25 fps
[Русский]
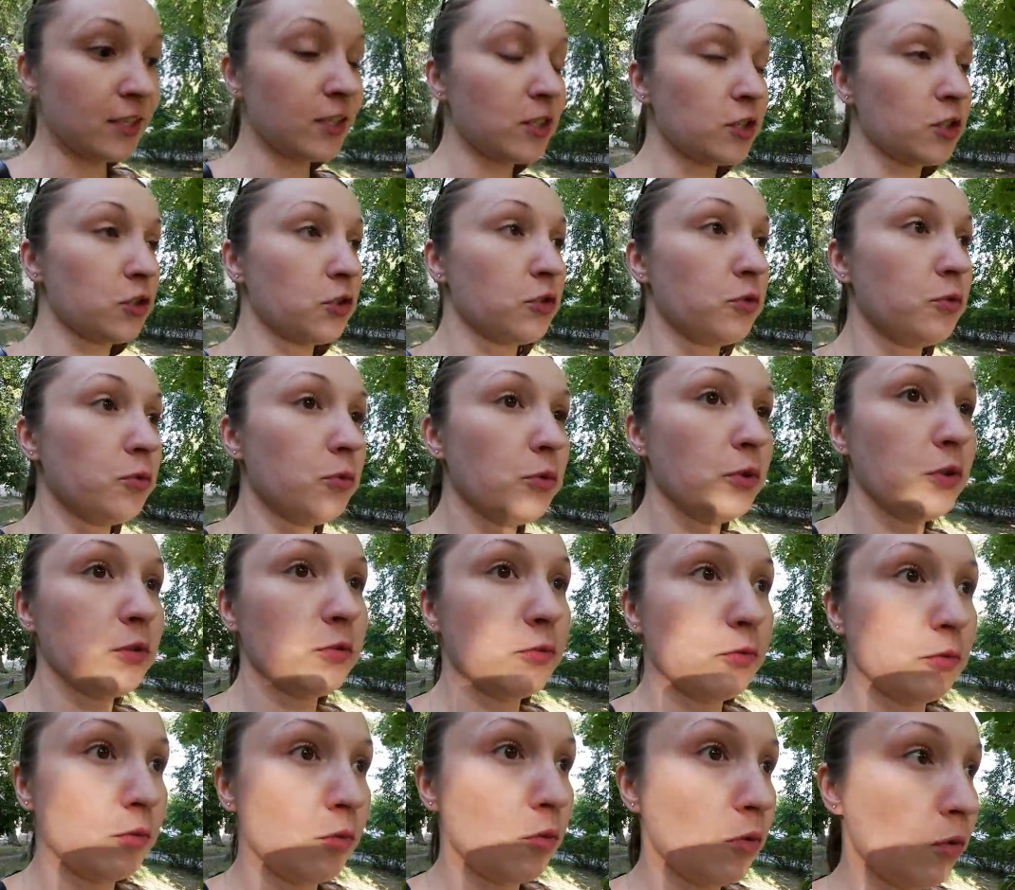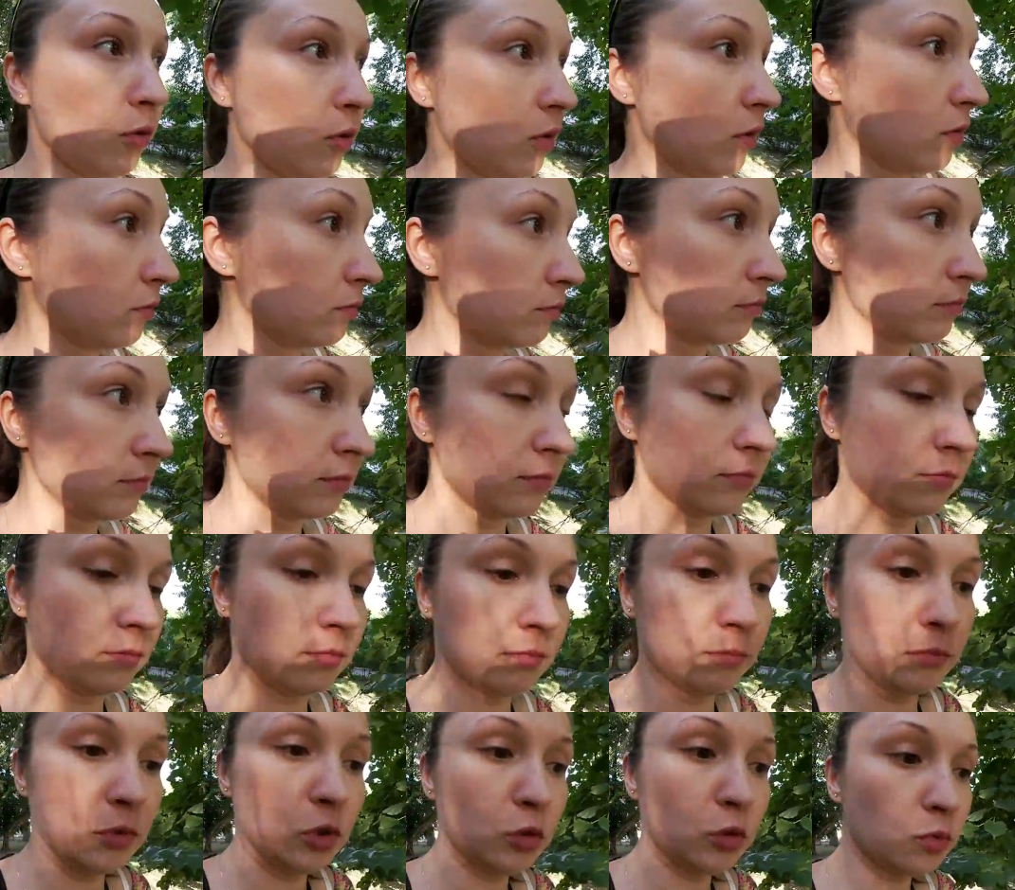жду его
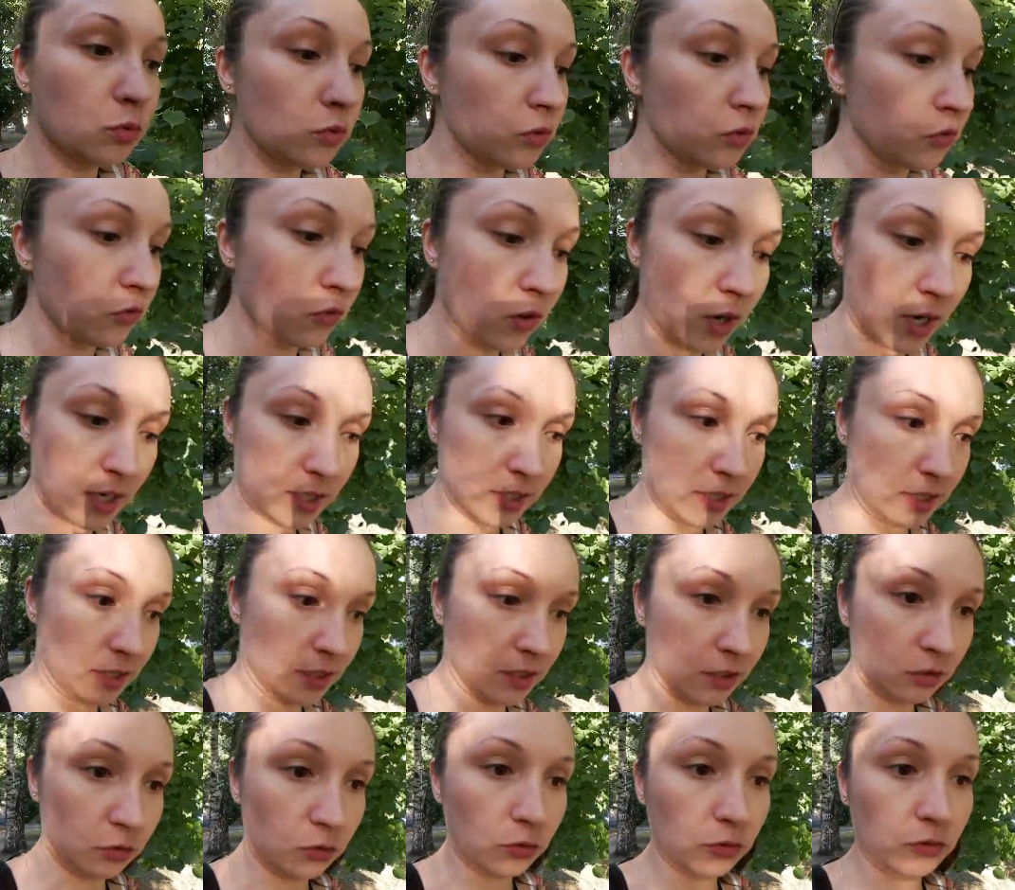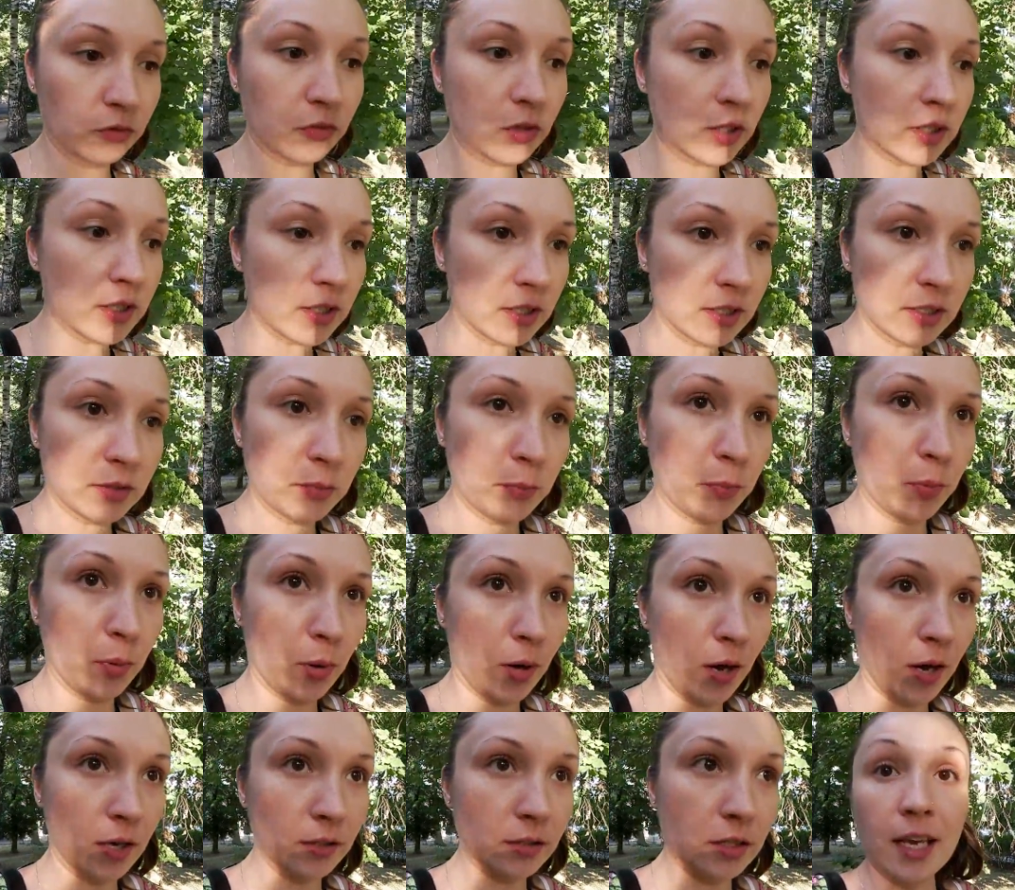минут 20, а то
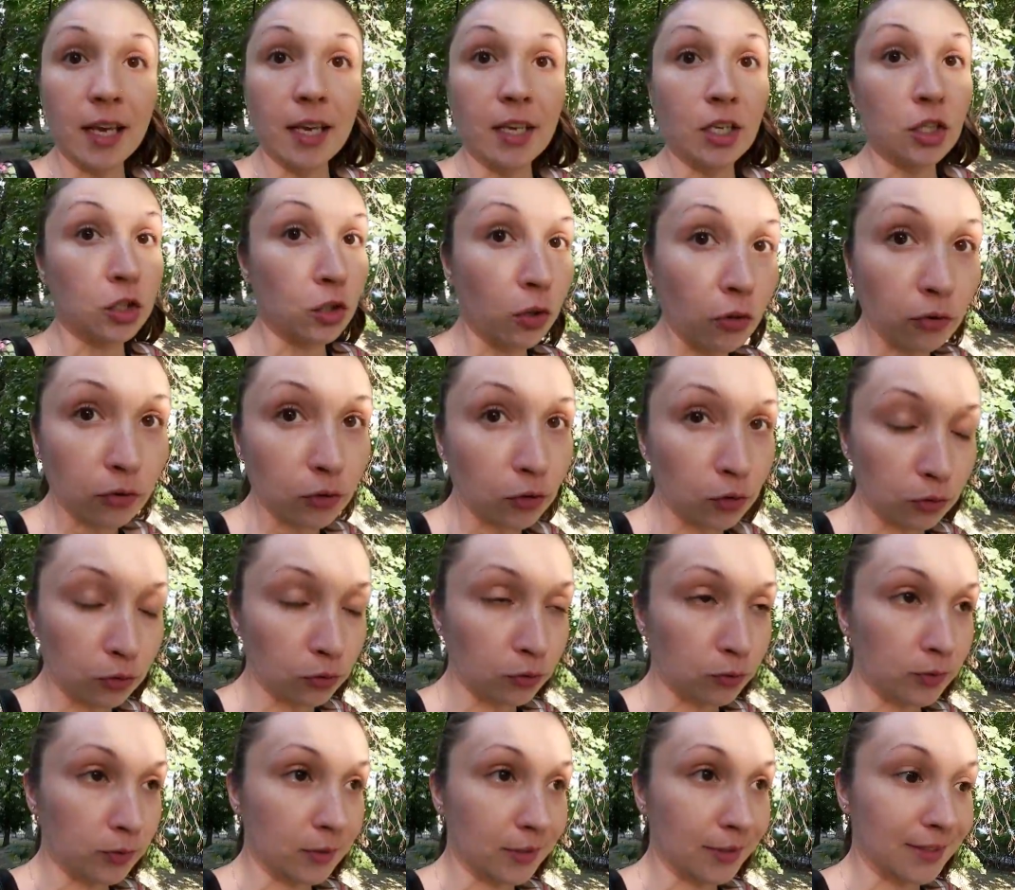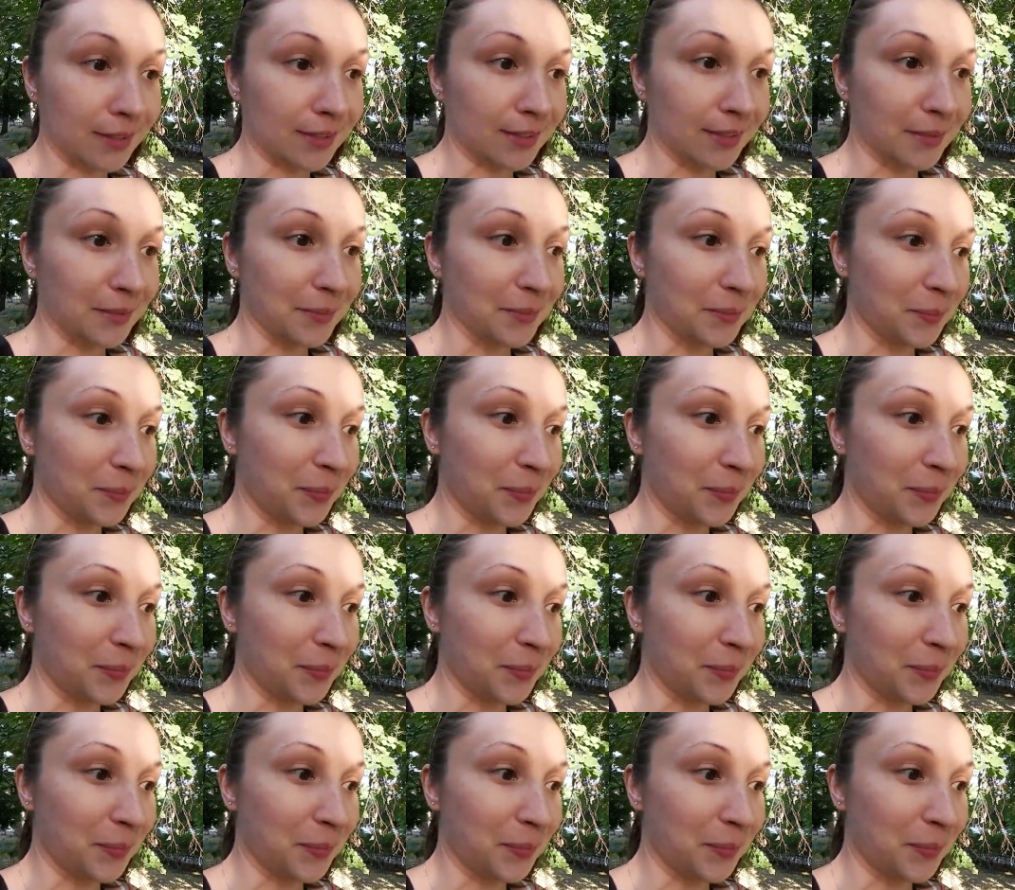25. И что вы думаете?